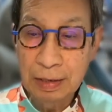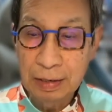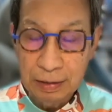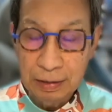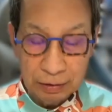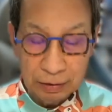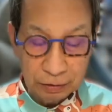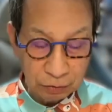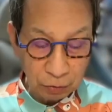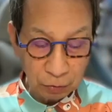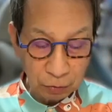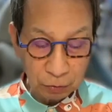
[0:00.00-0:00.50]

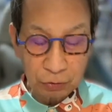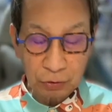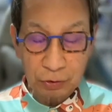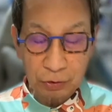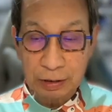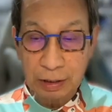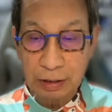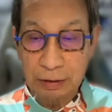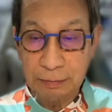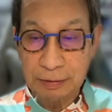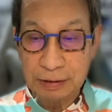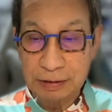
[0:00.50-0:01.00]
のことにな
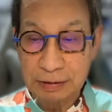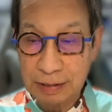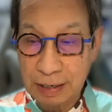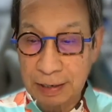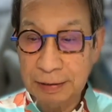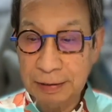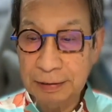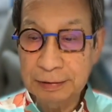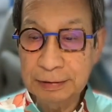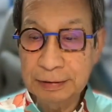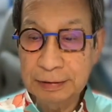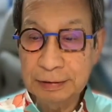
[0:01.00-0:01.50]
ります
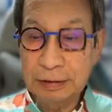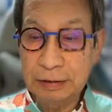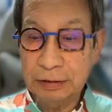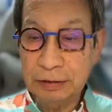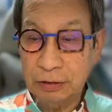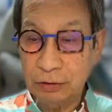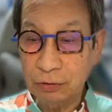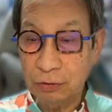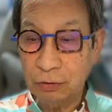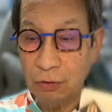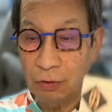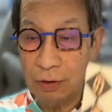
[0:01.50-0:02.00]
ね。
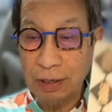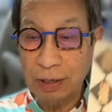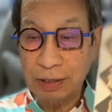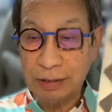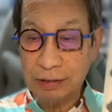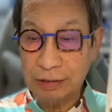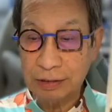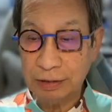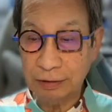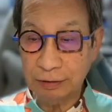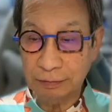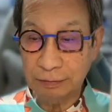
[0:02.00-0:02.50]
今日のお
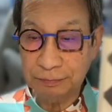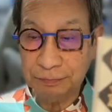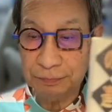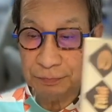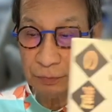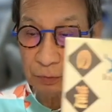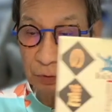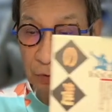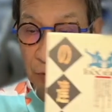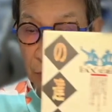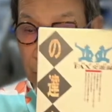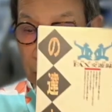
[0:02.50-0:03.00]
話、
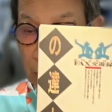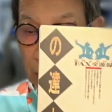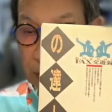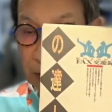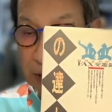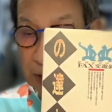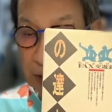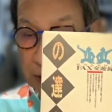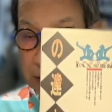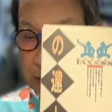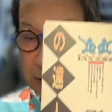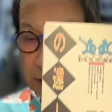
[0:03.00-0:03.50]
この件な
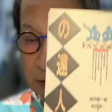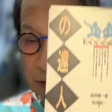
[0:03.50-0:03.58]
んですけど